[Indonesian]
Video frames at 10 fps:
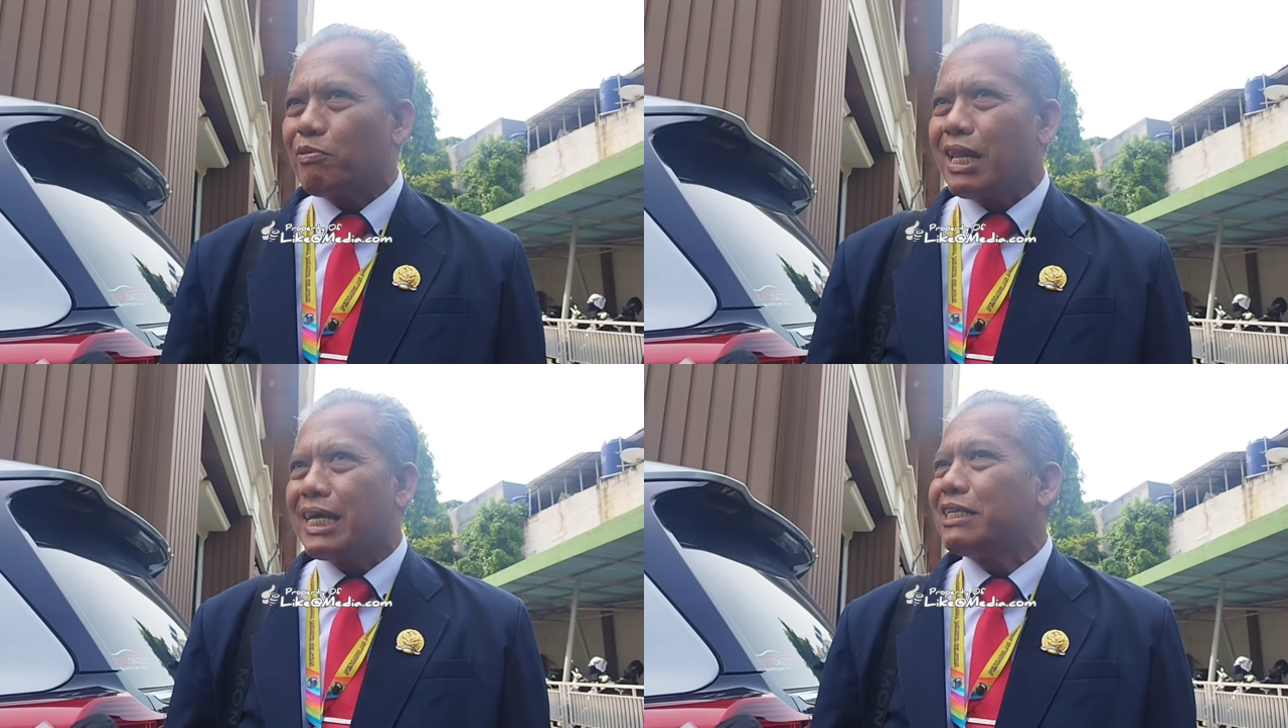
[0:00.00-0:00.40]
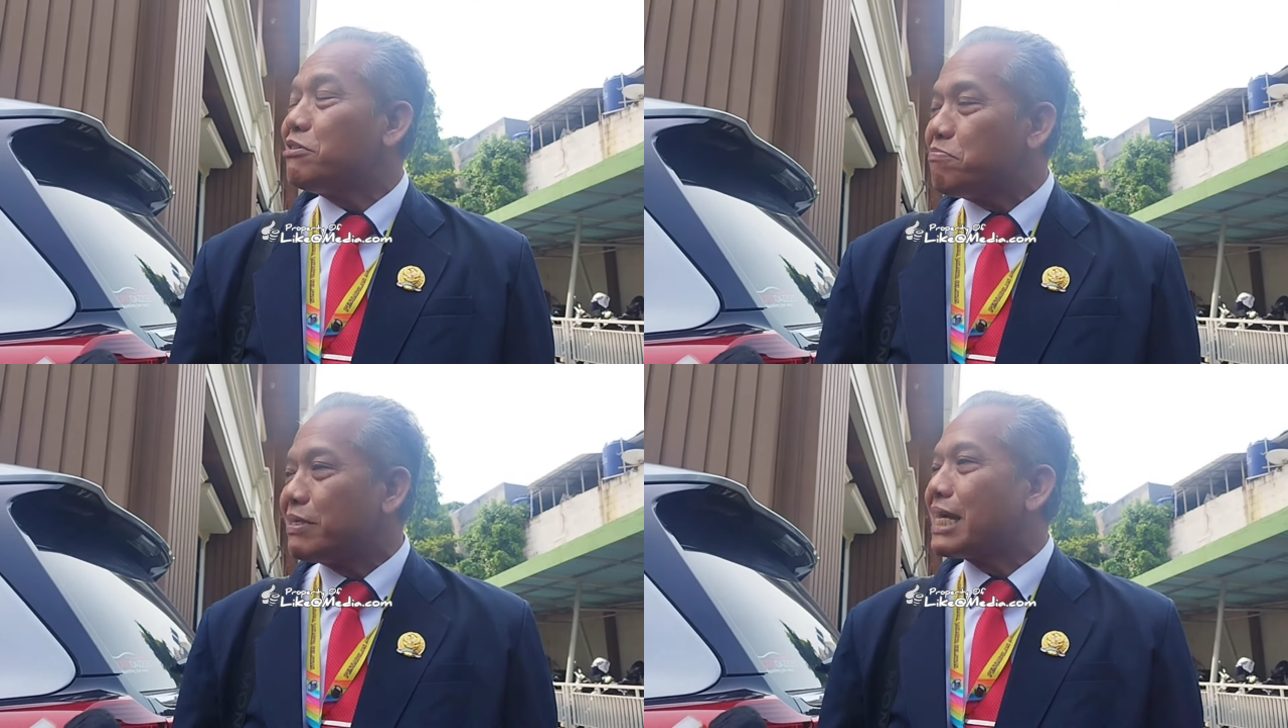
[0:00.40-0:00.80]
pola
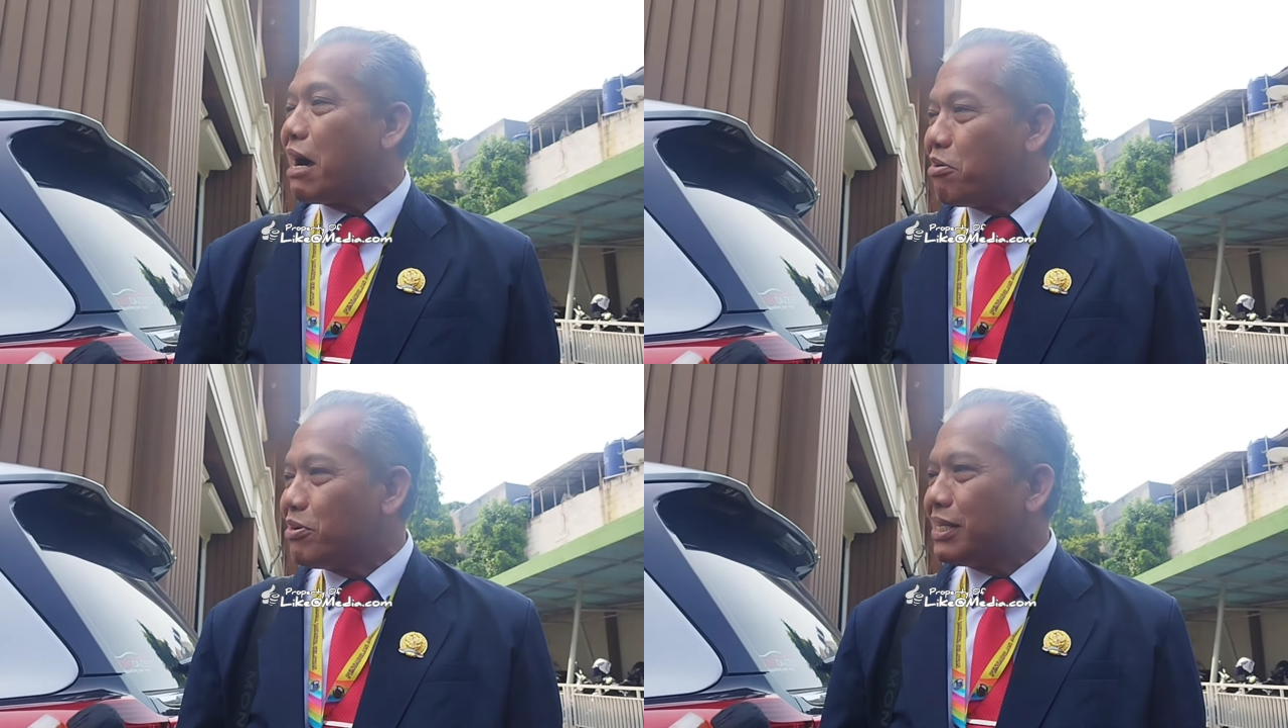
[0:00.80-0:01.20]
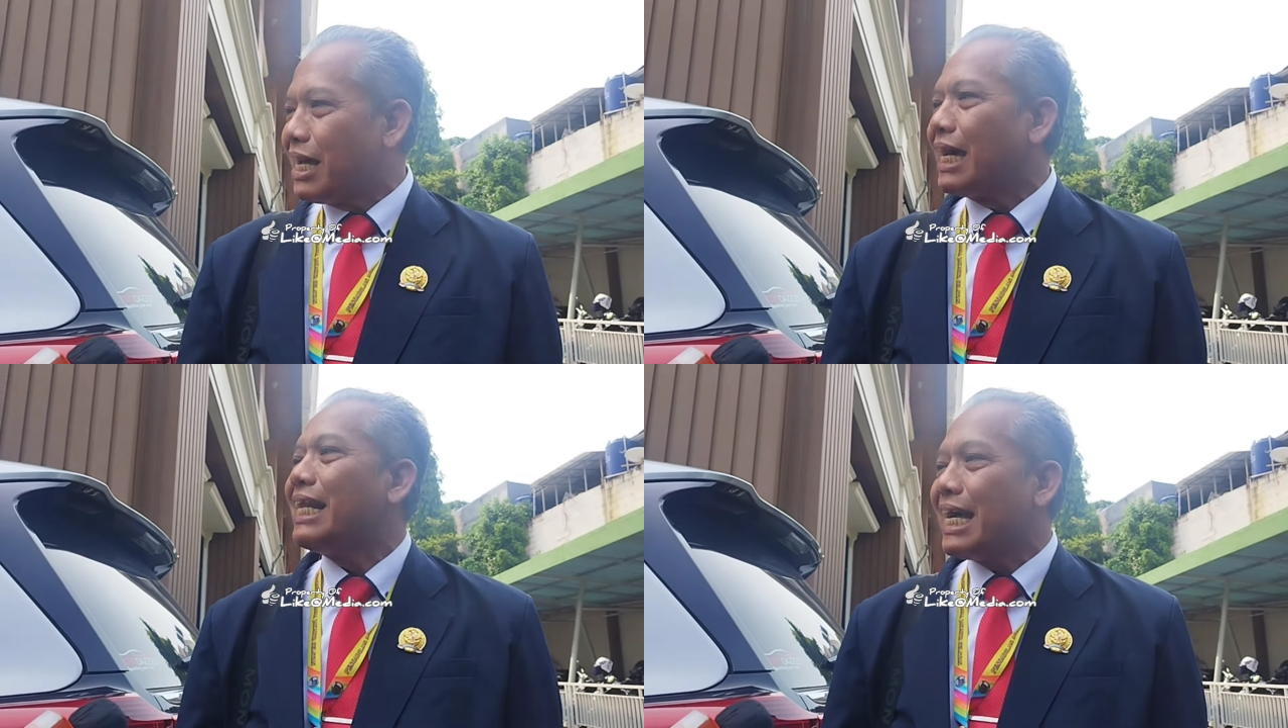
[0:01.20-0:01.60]
hidup bergaul
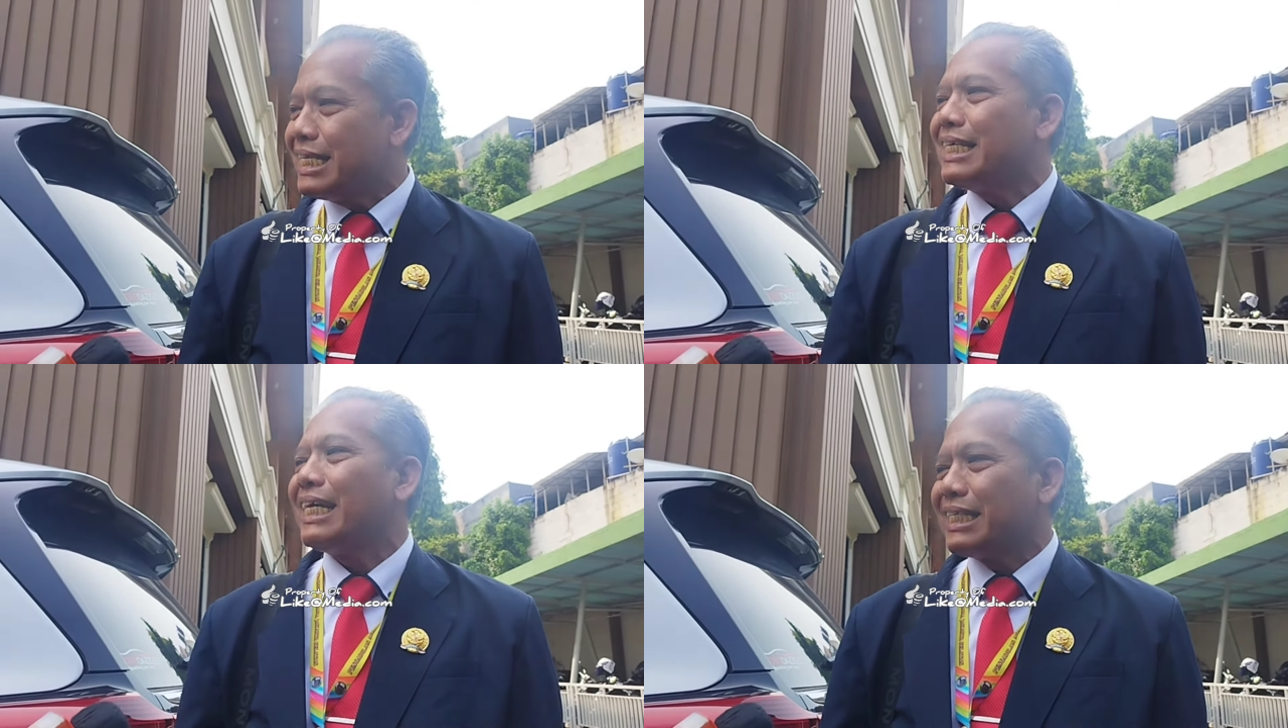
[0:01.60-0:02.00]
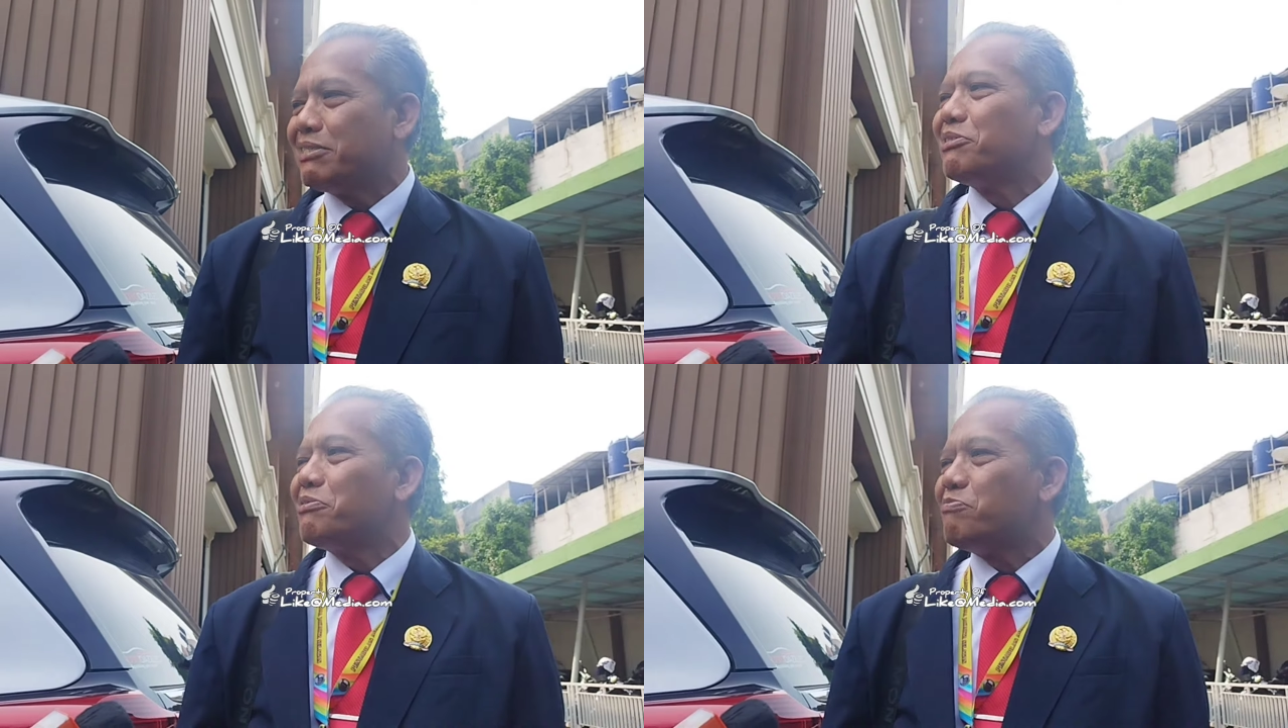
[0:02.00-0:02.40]
ada aja
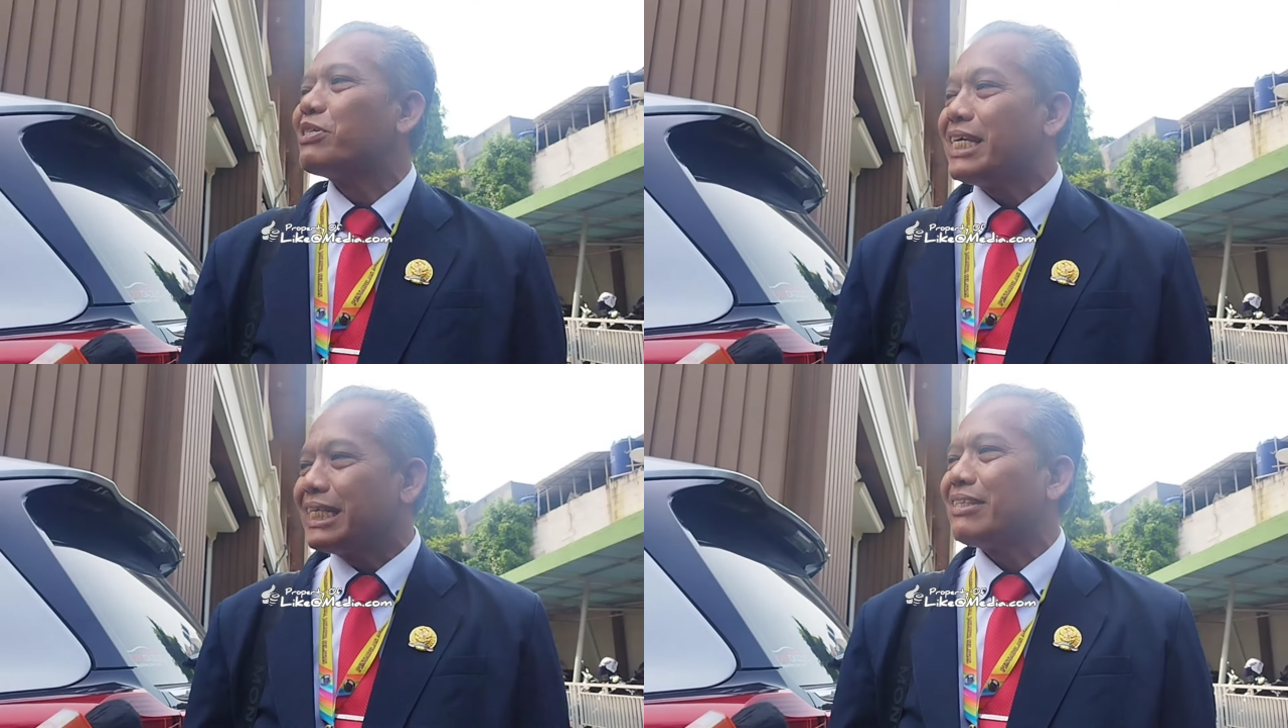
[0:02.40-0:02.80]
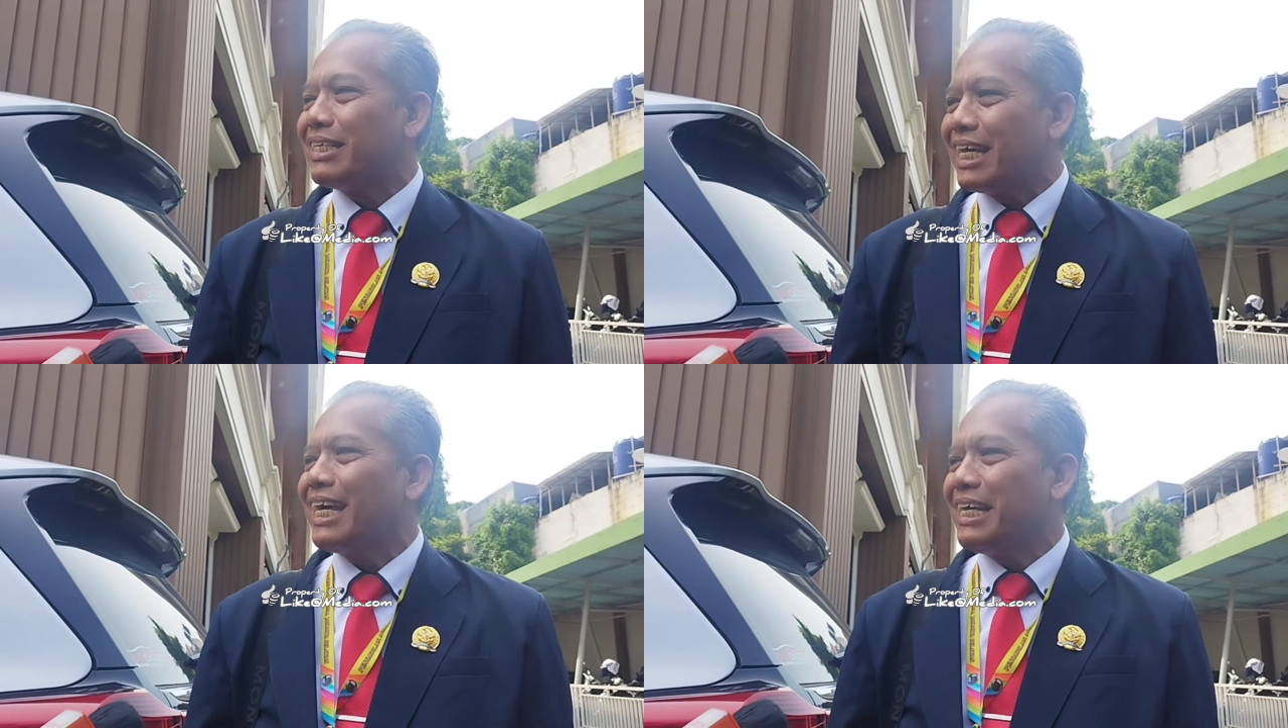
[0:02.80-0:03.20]
dari dulu mungkin itu ya.